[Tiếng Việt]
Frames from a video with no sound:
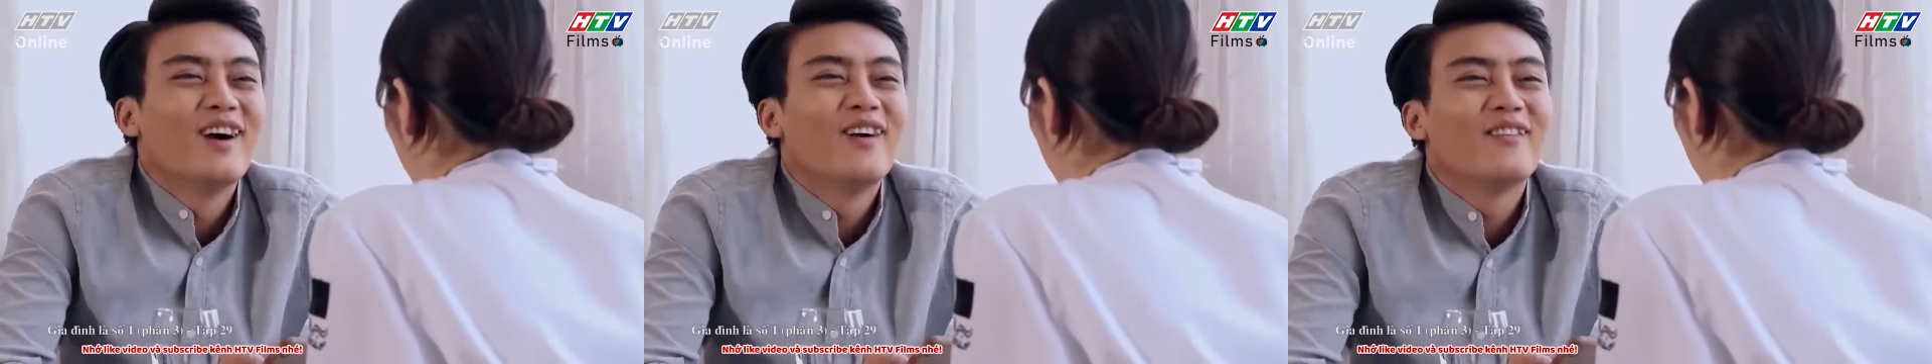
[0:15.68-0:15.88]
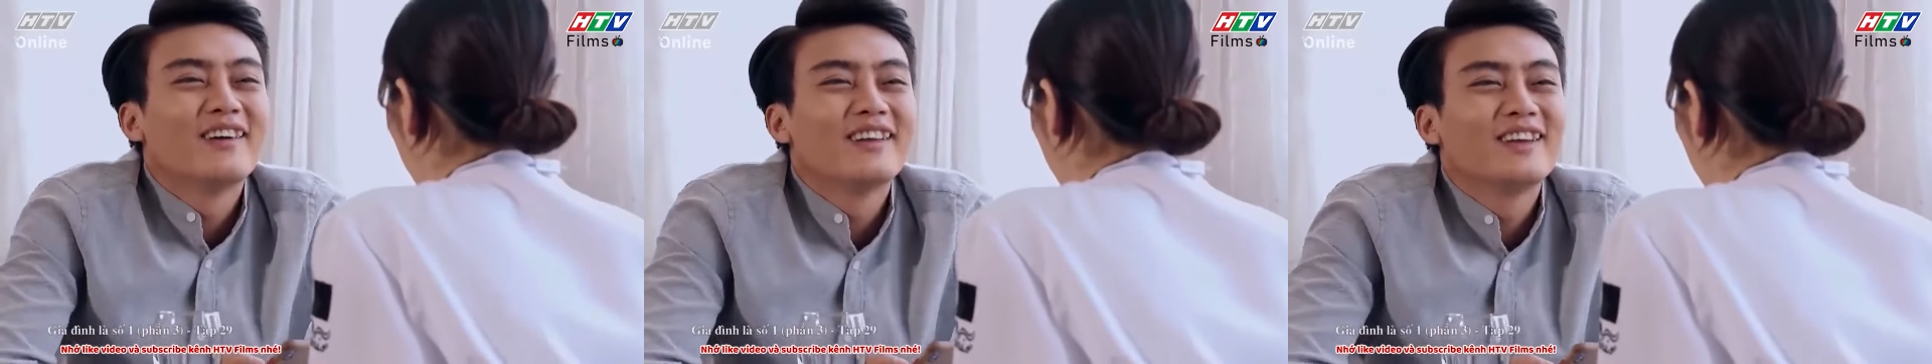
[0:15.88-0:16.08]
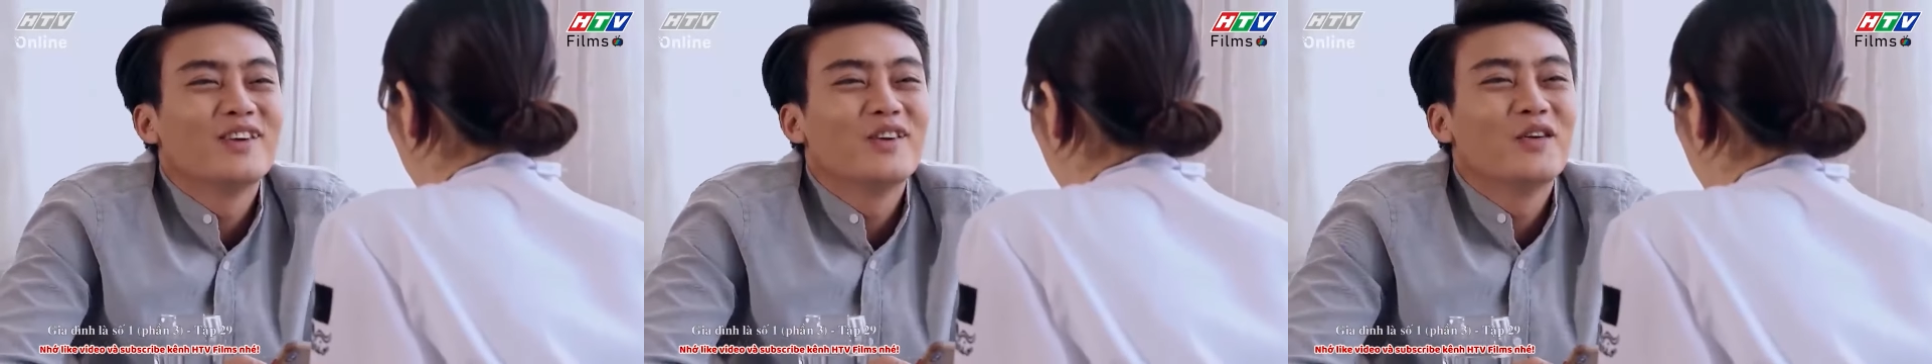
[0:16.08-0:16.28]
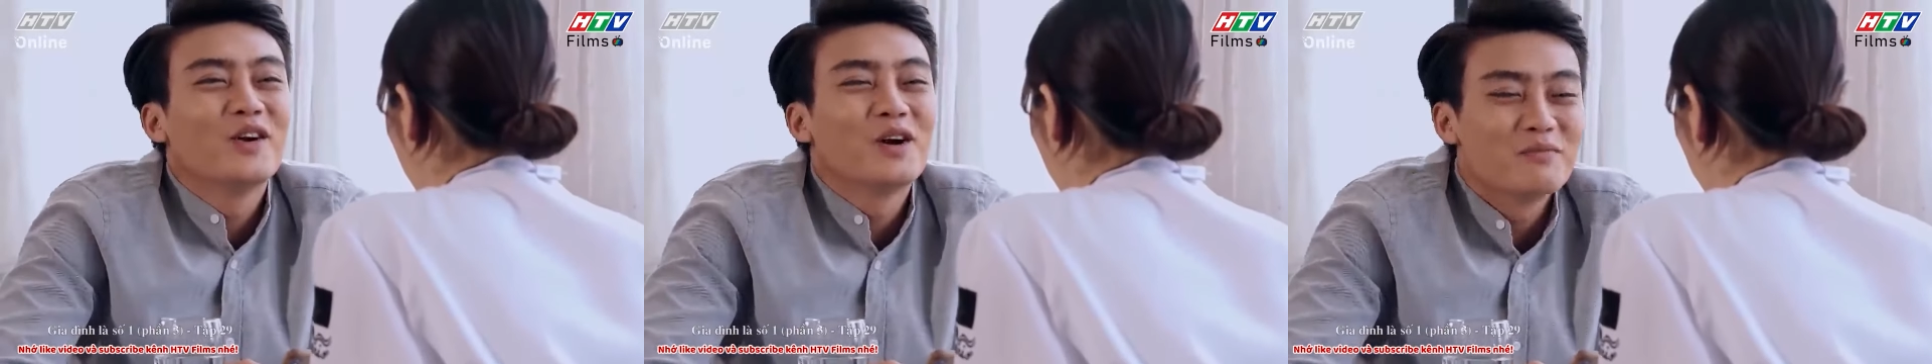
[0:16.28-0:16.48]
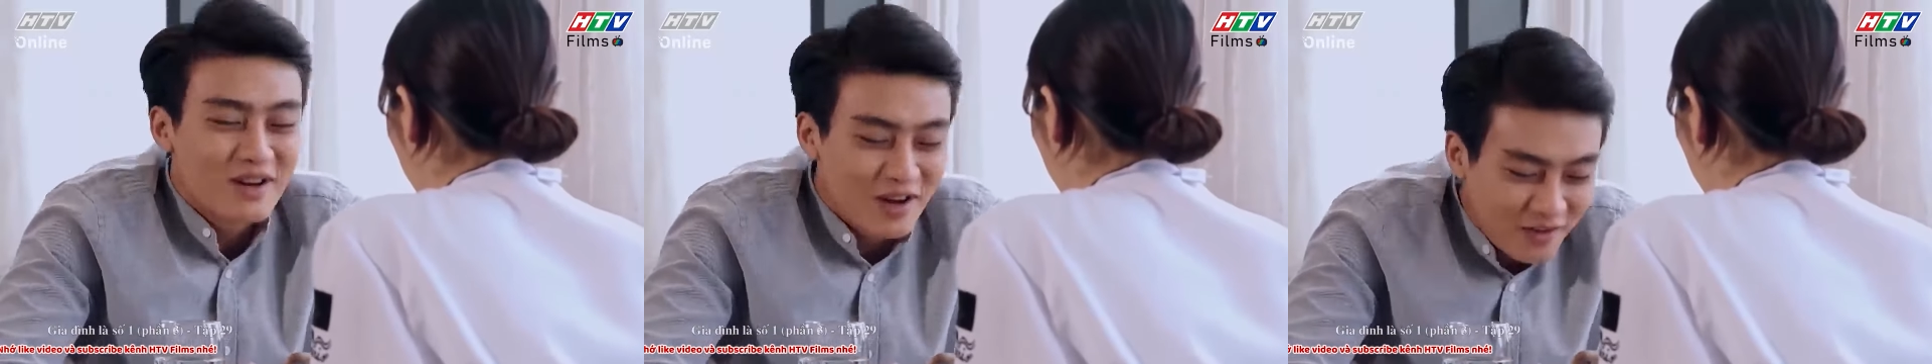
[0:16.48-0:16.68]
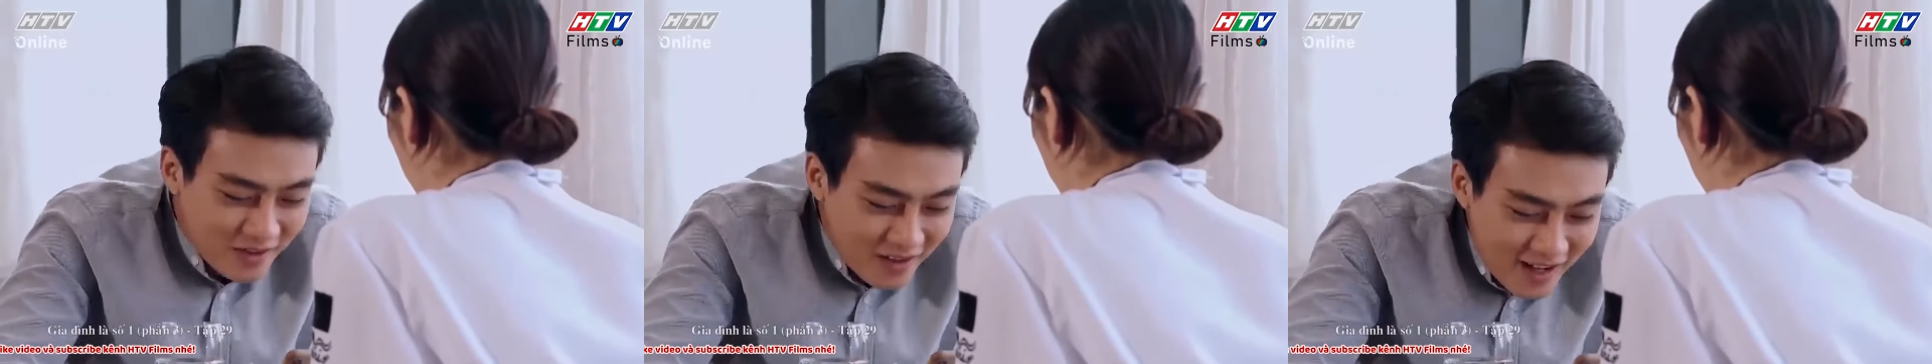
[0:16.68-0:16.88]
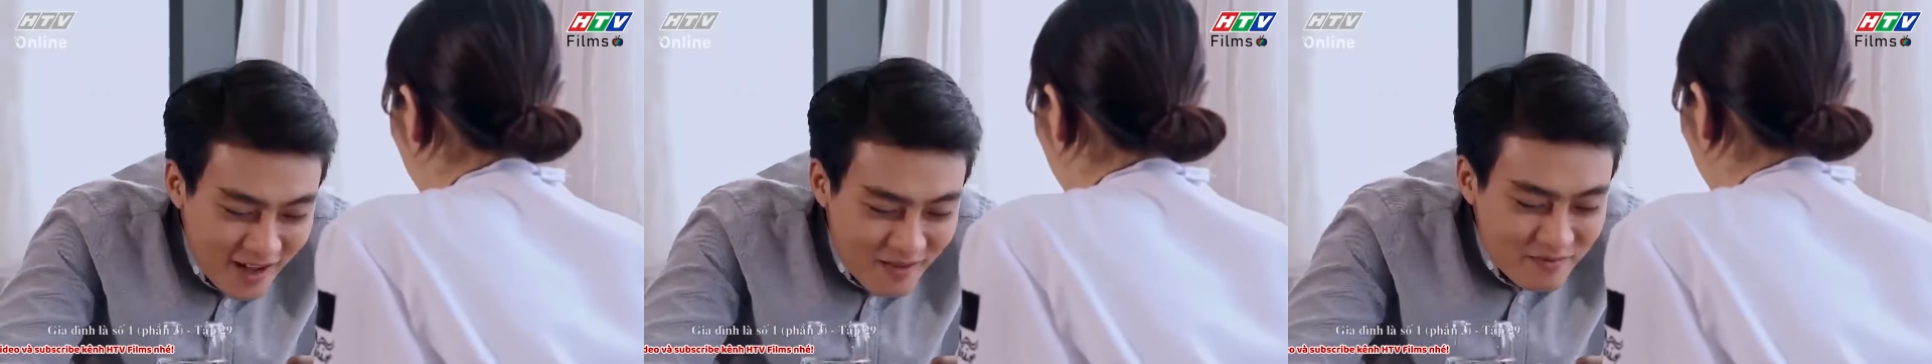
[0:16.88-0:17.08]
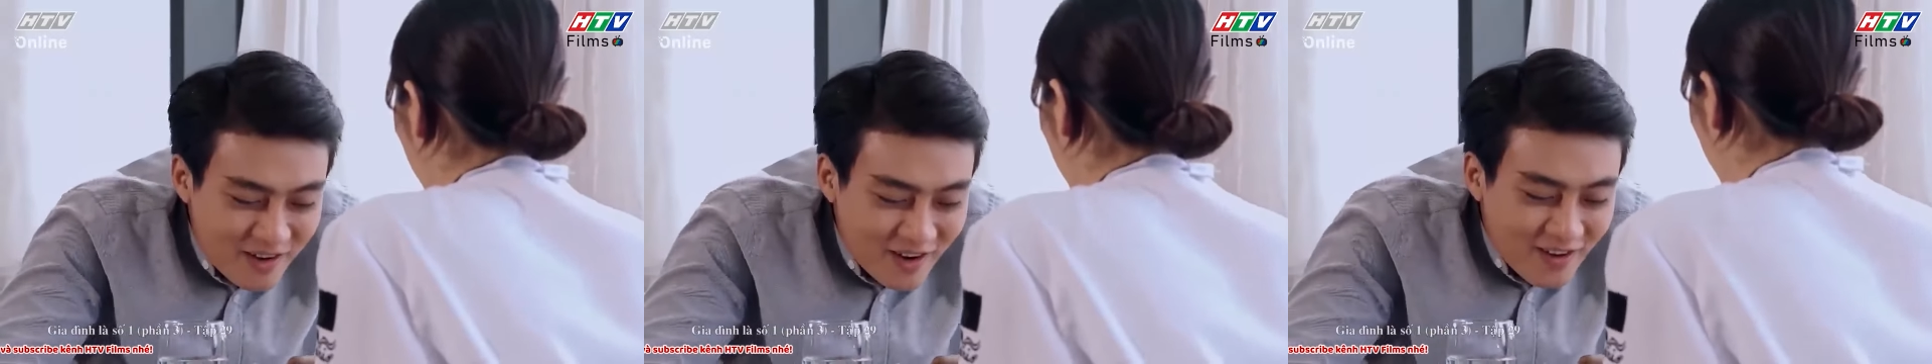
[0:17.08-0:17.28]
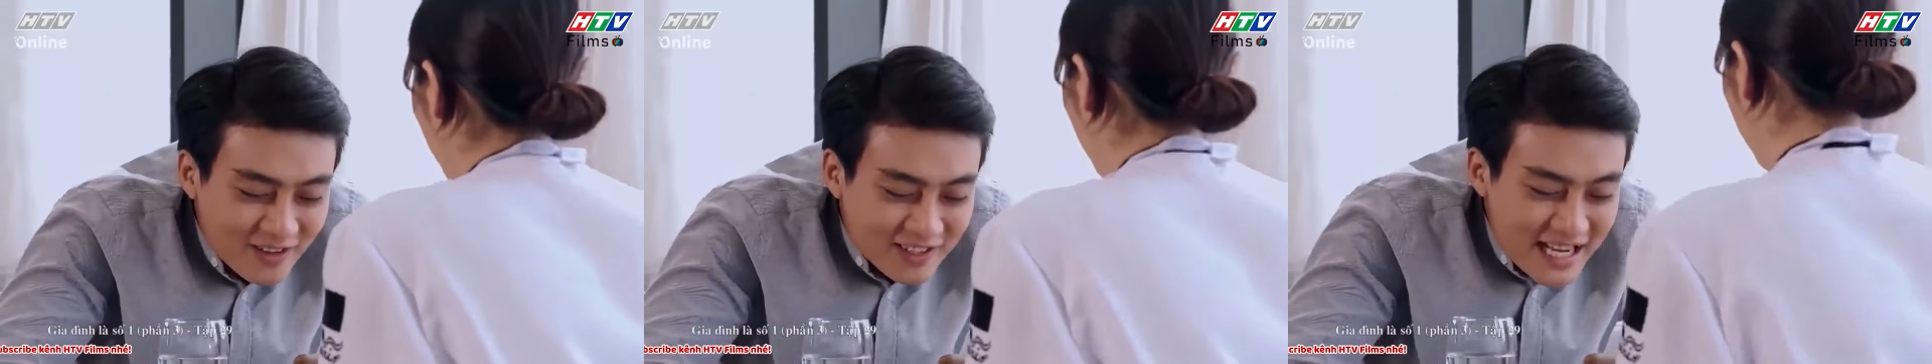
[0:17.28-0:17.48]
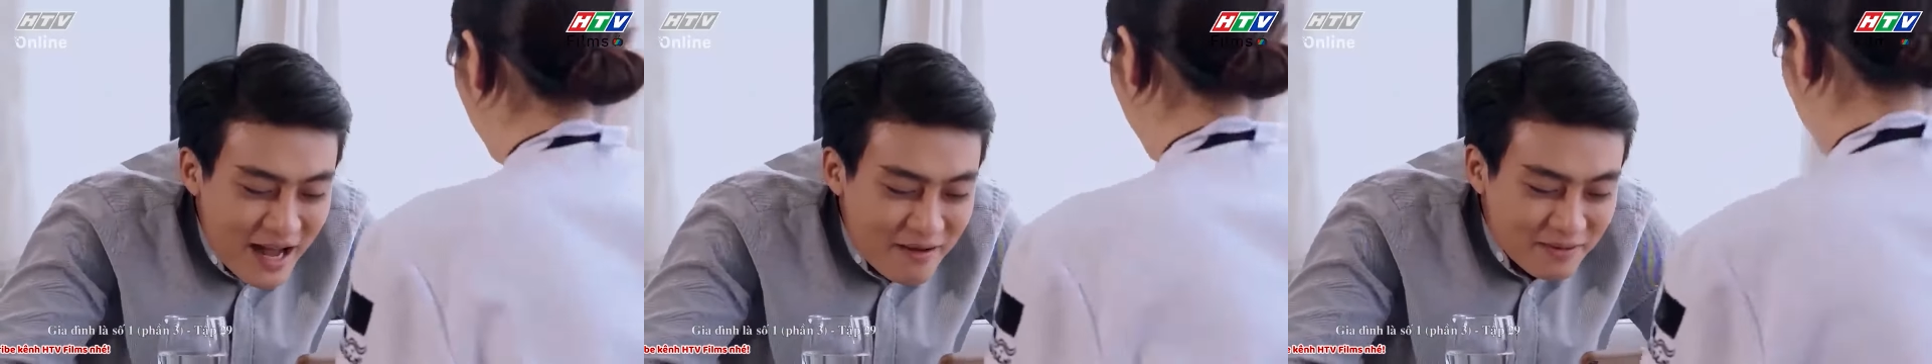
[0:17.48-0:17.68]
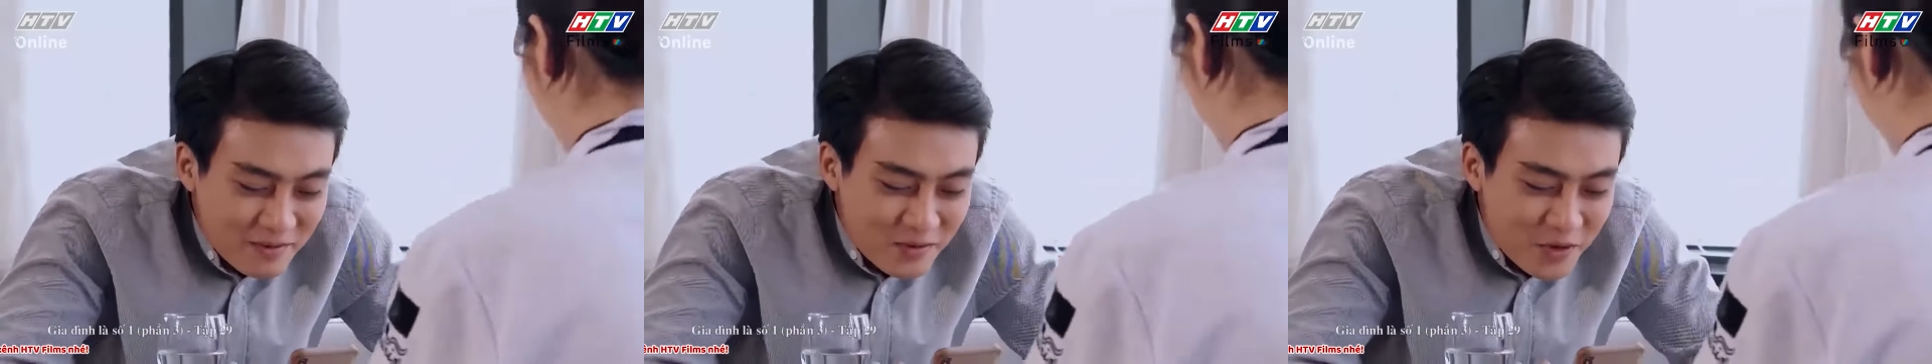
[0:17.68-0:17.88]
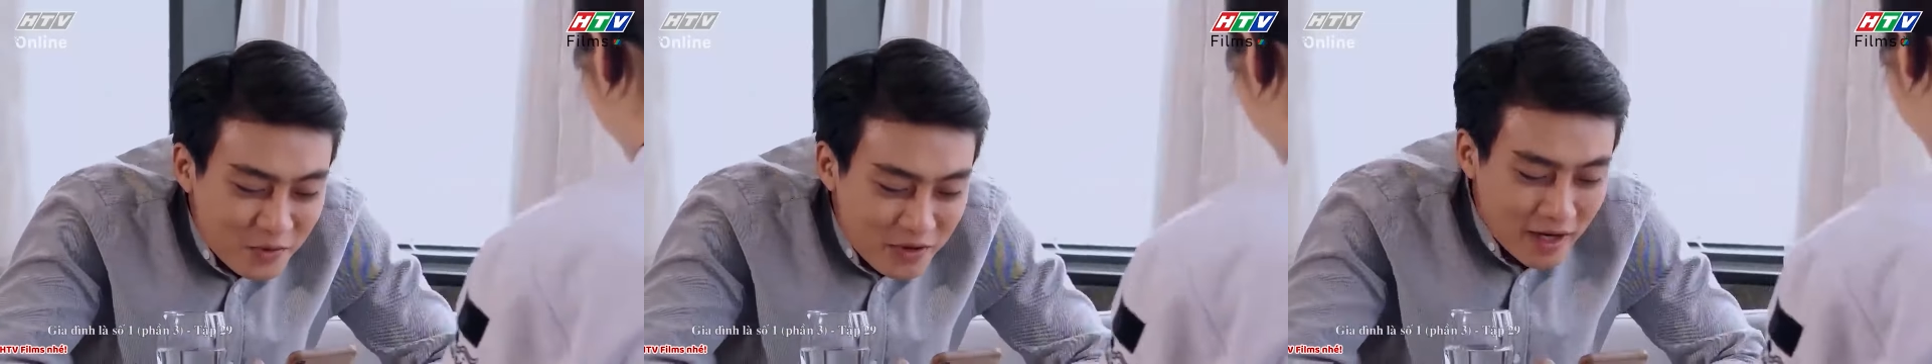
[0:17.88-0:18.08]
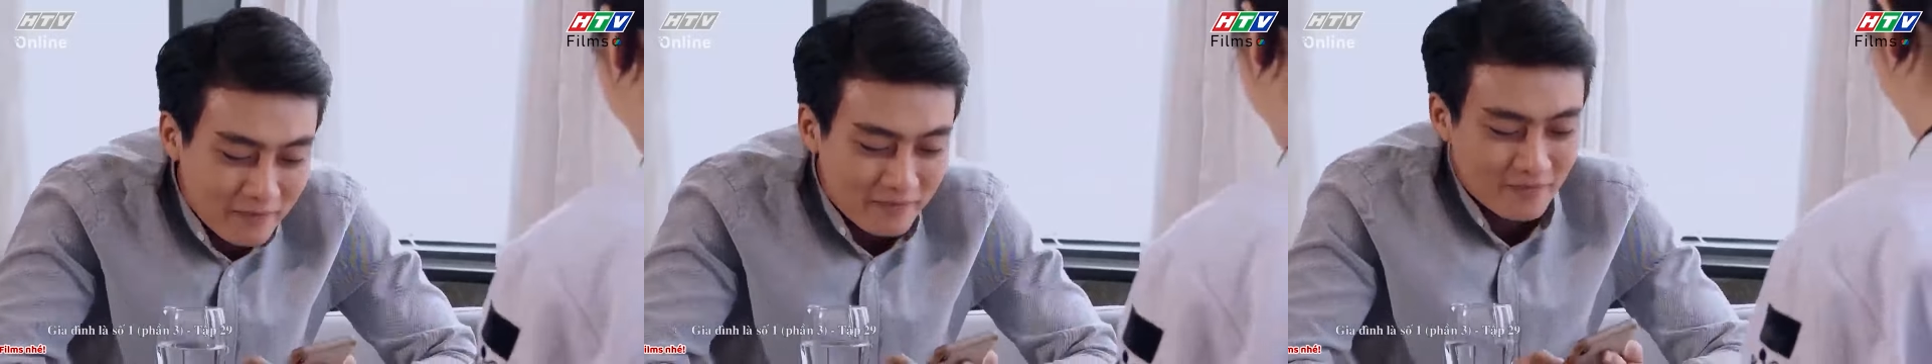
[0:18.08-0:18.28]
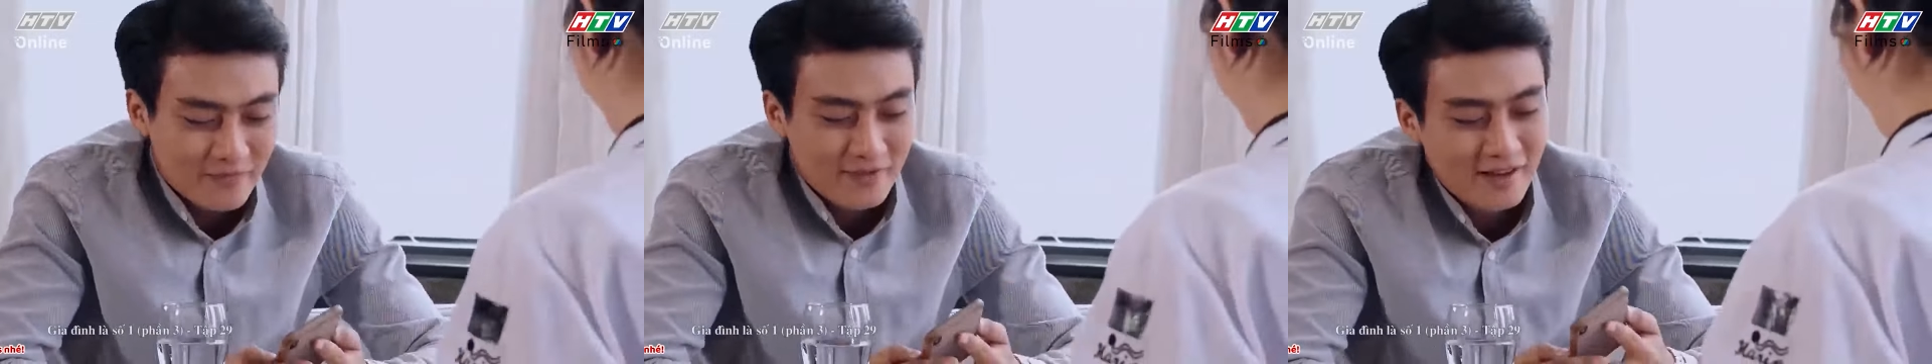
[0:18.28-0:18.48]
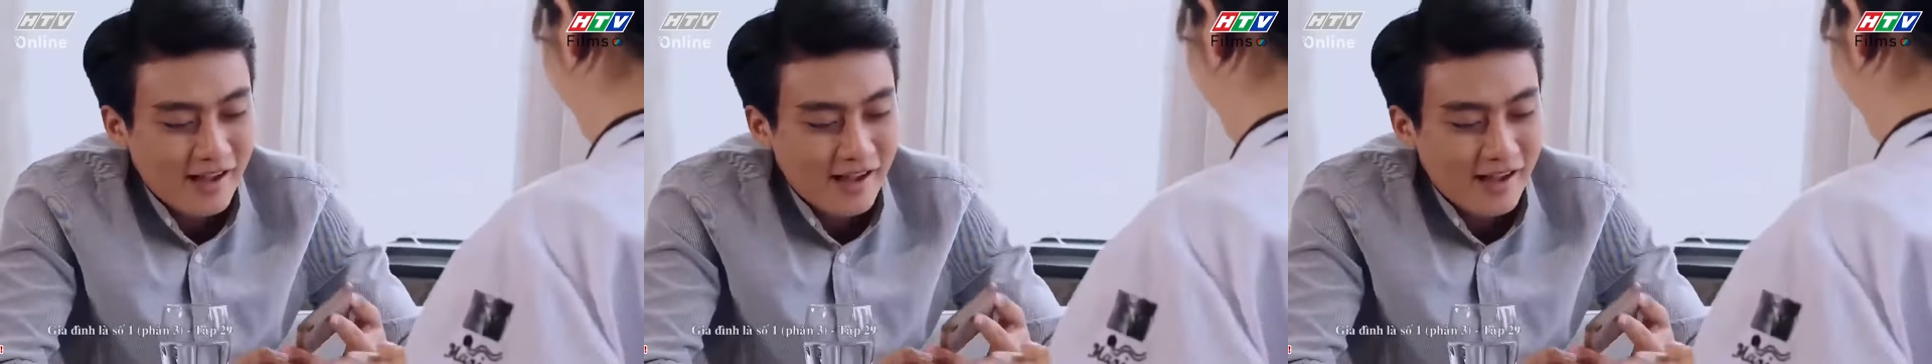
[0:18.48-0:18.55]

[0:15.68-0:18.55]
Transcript: không phải chị vui không đâu mà còn xàm lắm luôn em